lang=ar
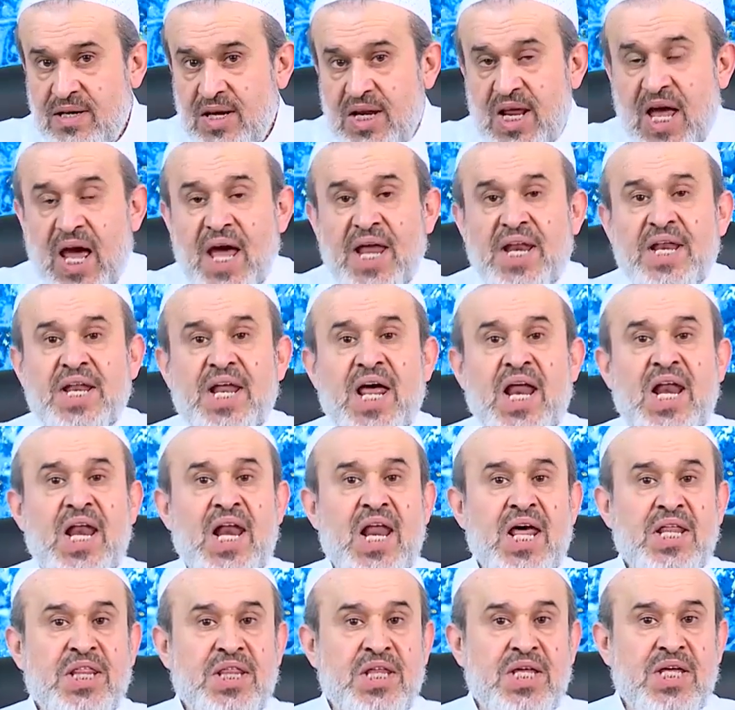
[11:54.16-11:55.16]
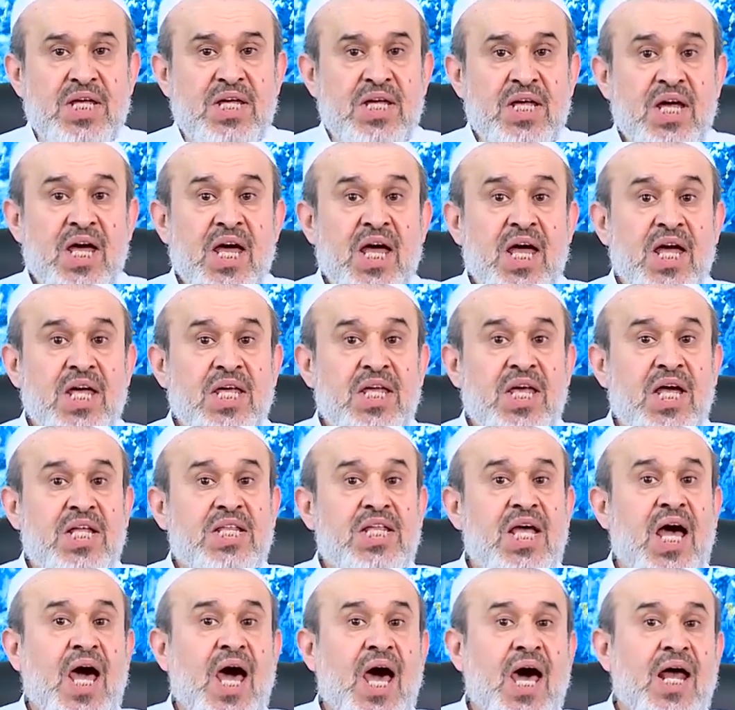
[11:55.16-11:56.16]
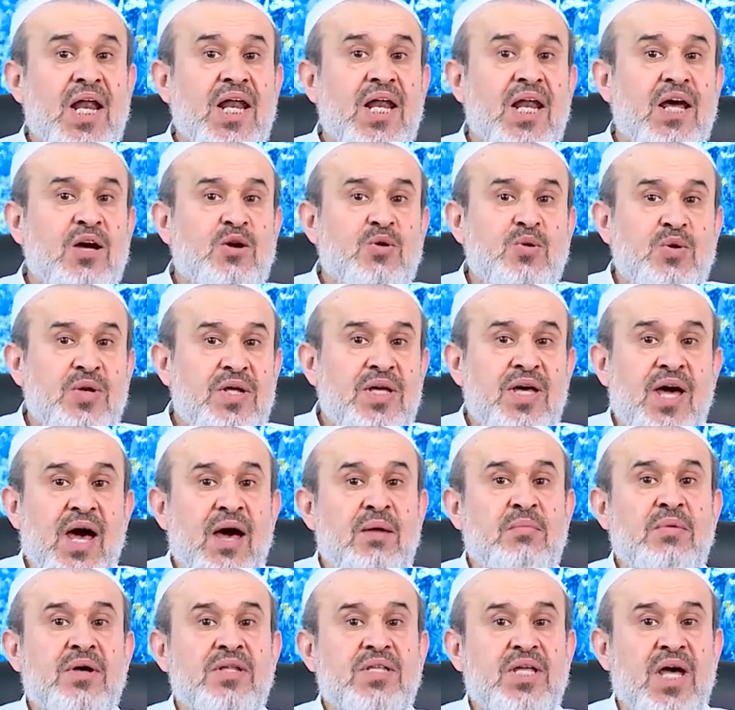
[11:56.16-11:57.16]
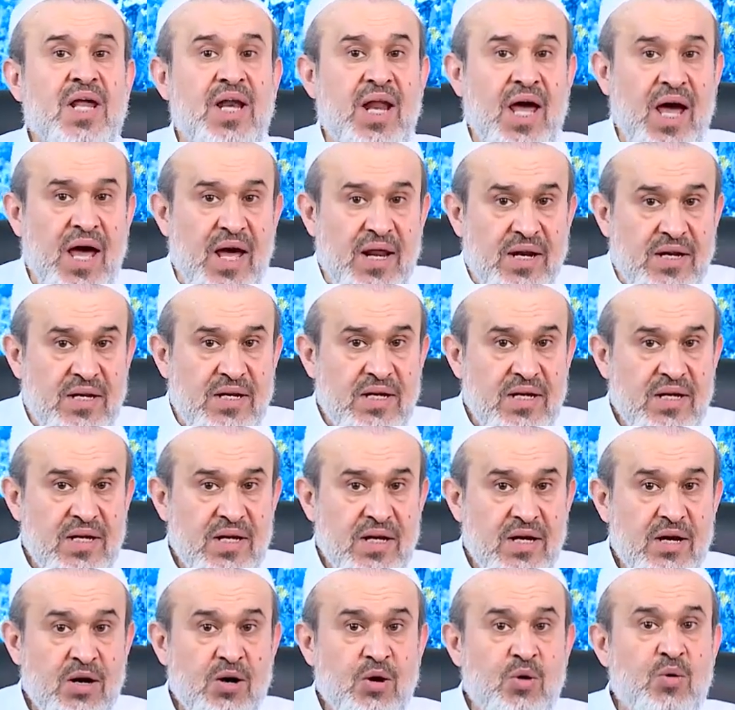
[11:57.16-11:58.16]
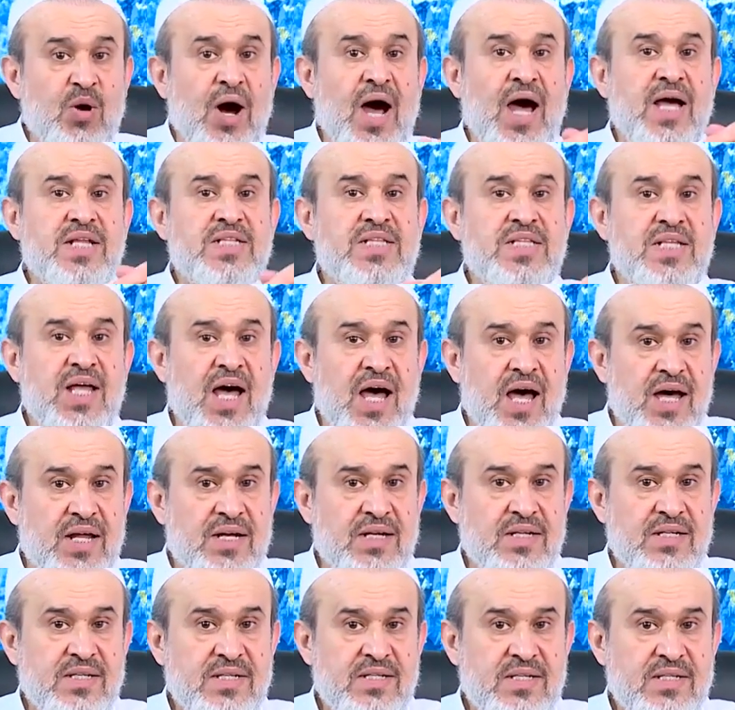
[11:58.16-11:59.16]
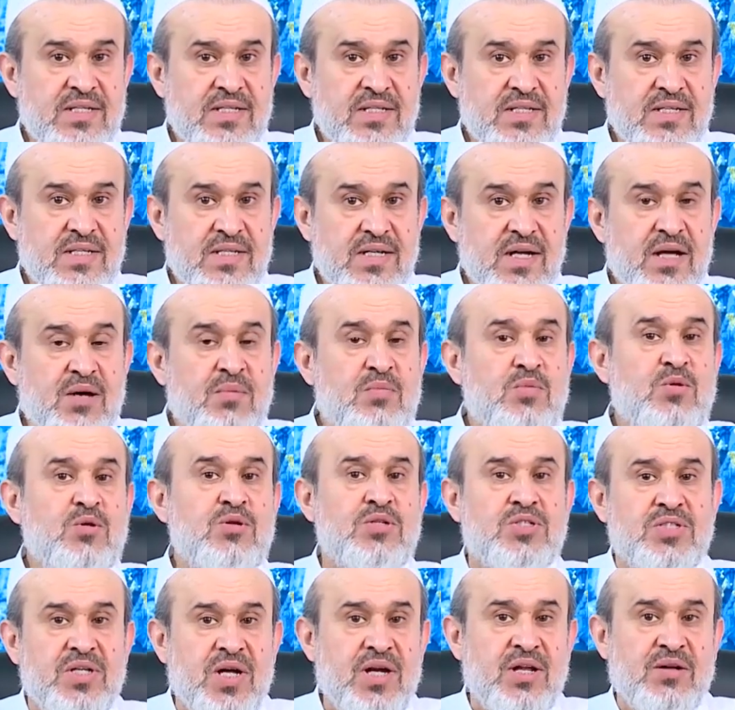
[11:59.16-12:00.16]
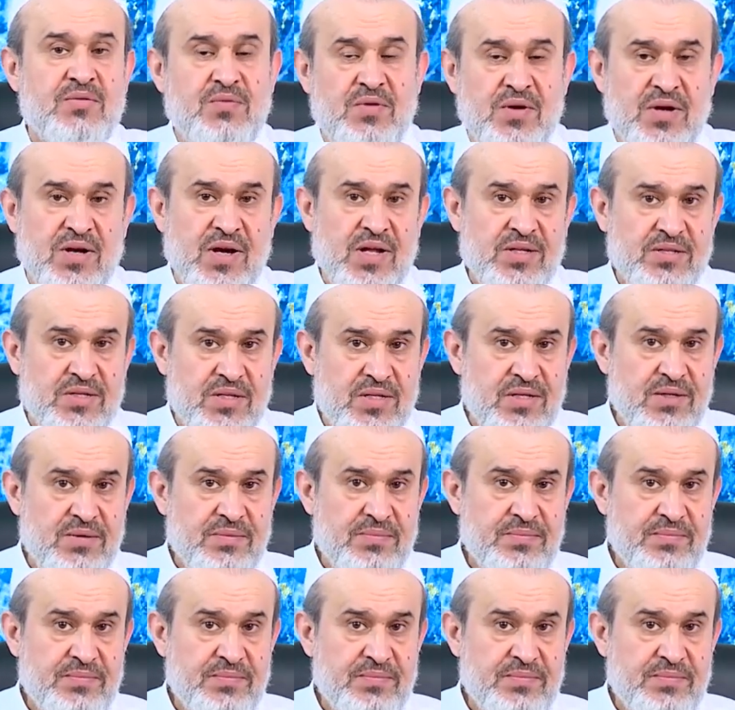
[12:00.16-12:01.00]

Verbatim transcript: لان الذي يتحرك نيابه عنه هو عدنان ابن الشريف الرضي